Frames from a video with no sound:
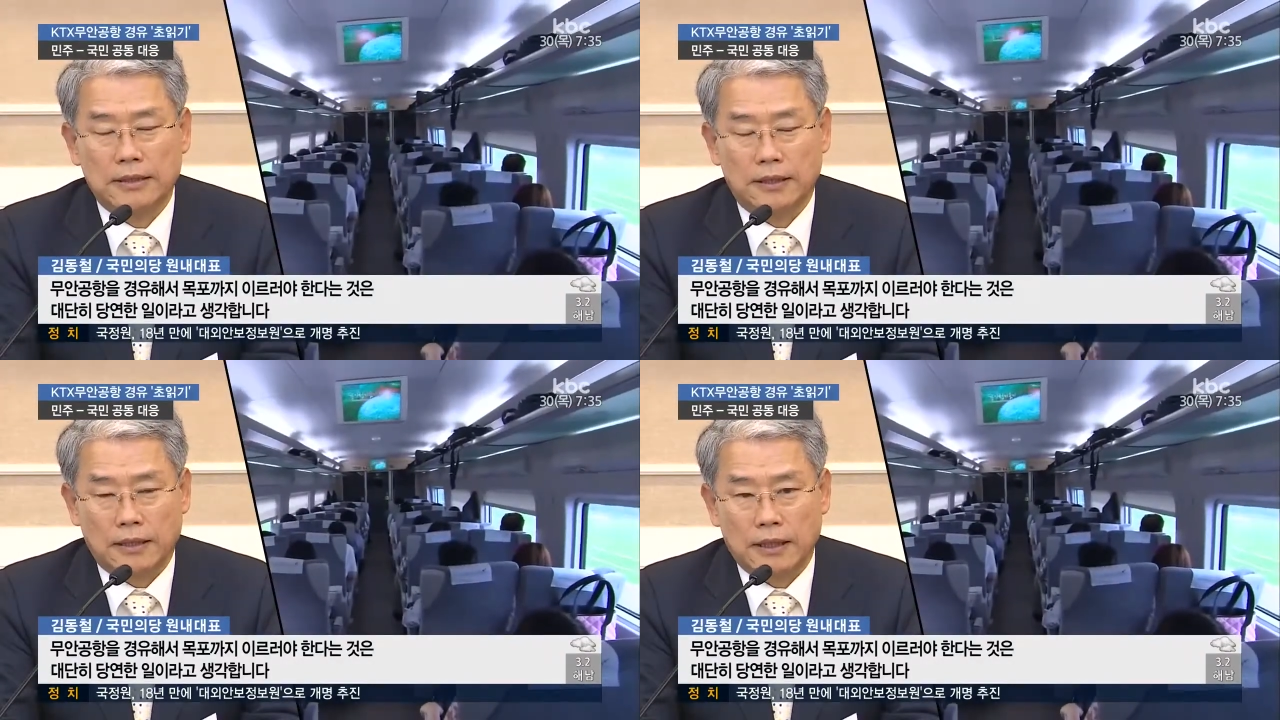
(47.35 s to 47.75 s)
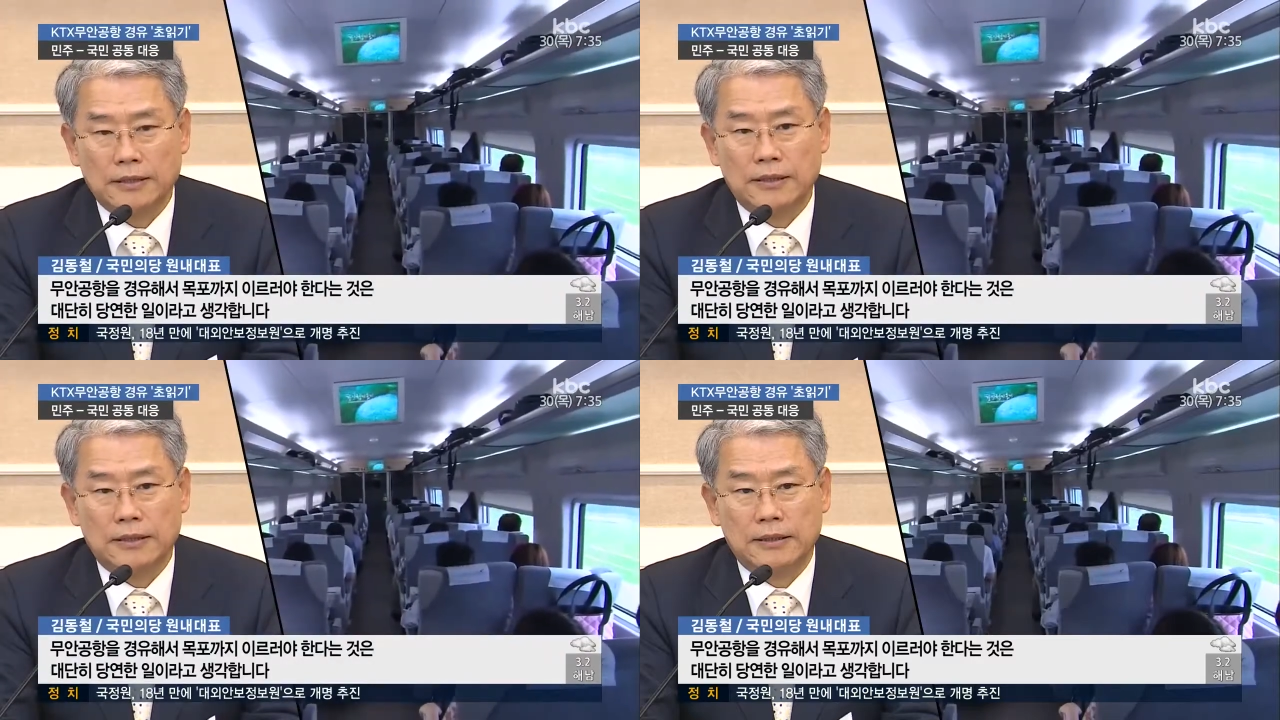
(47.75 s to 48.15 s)

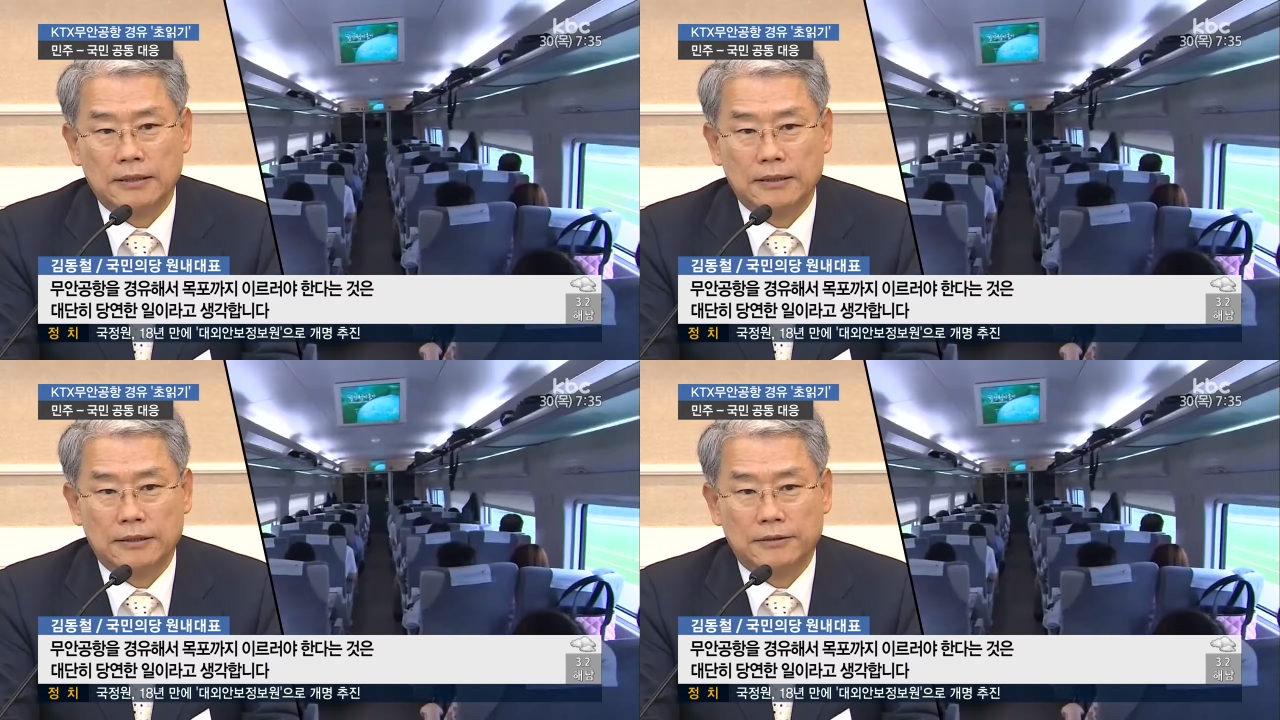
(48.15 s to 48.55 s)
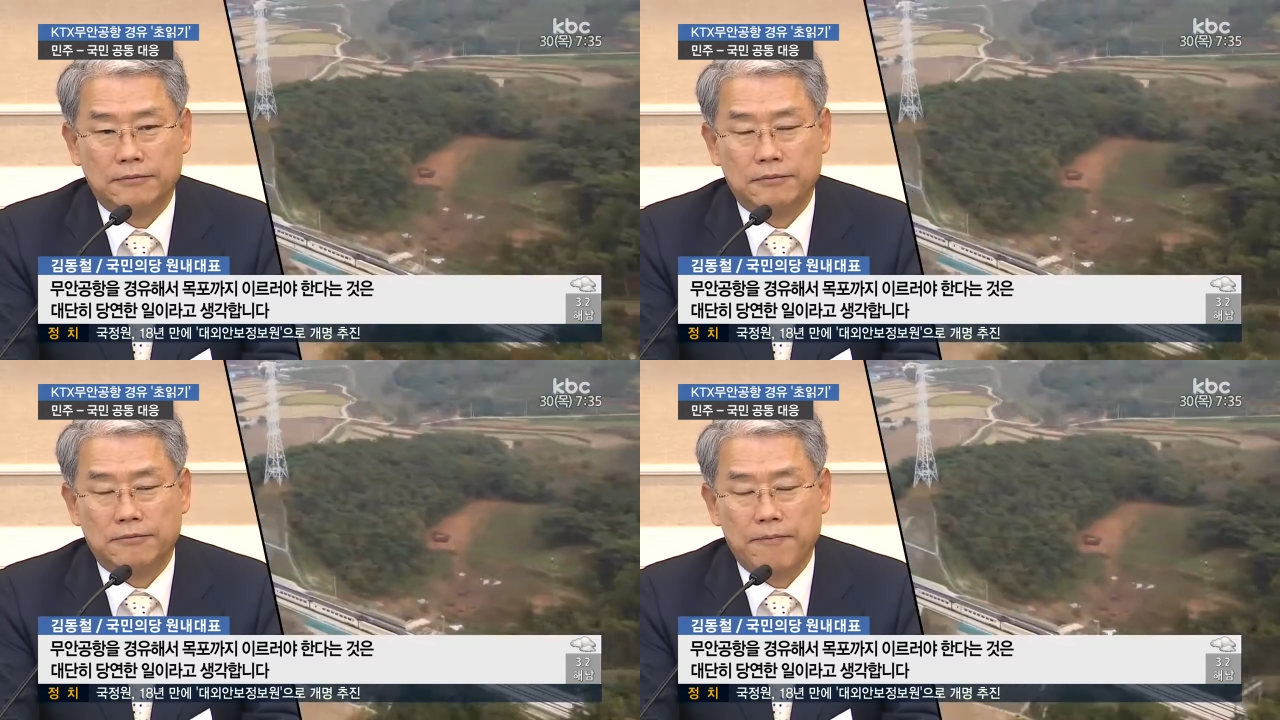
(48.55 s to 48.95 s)
대단히
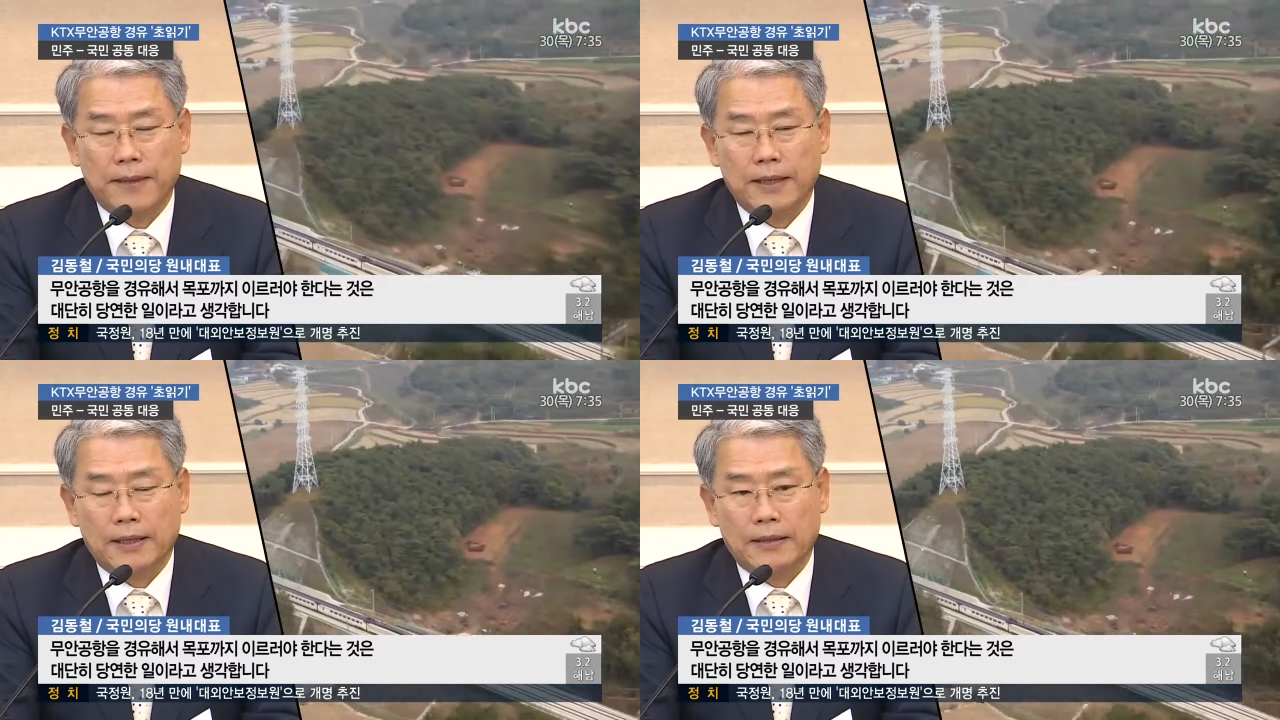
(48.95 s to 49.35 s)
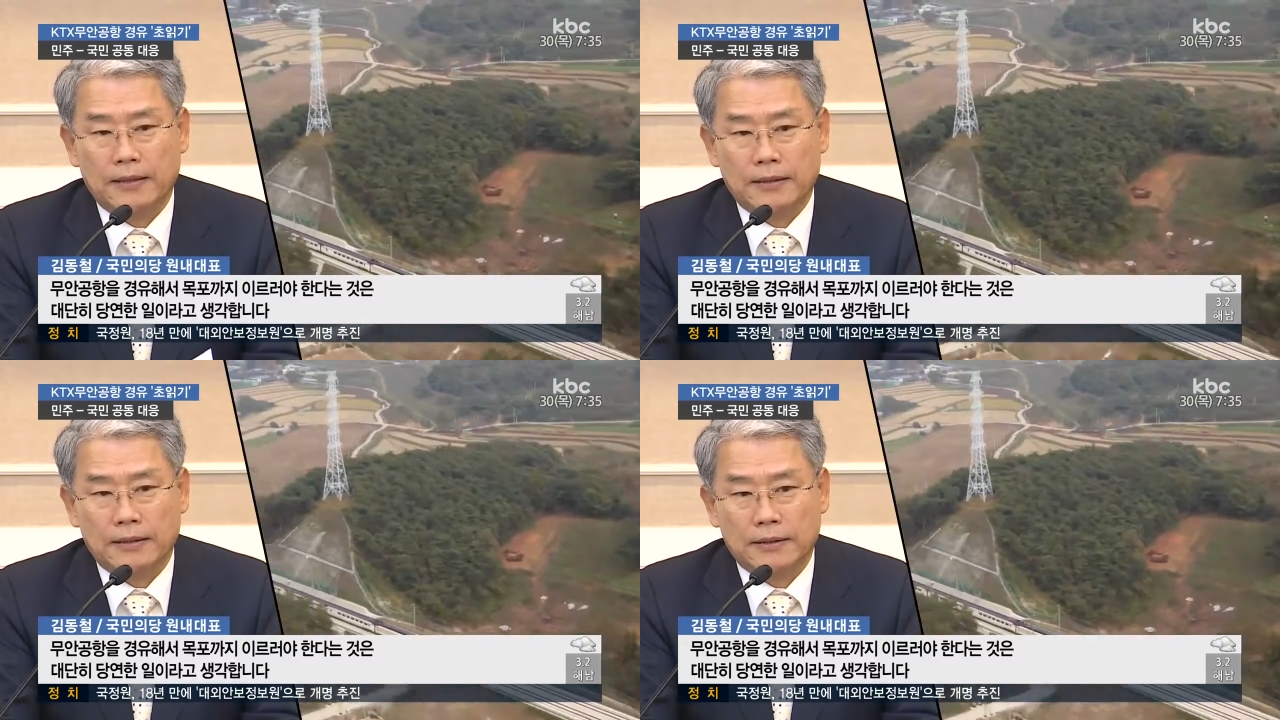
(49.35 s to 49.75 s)

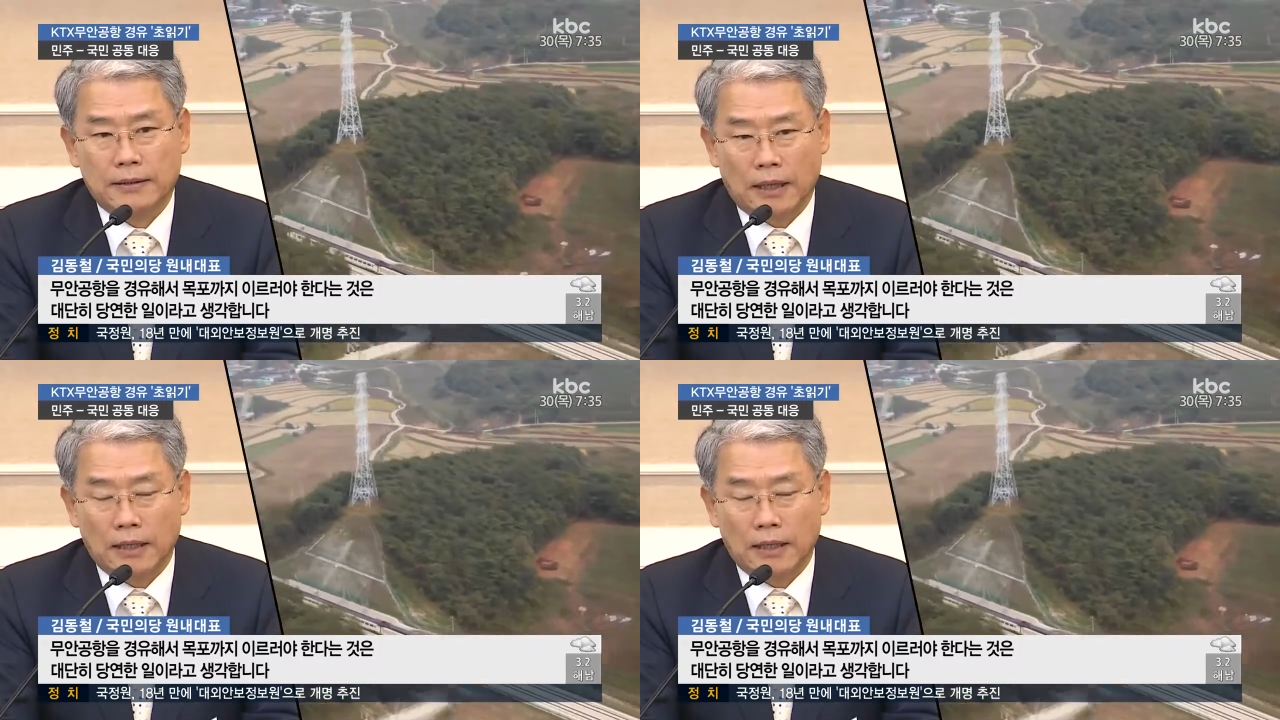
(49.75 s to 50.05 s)
어,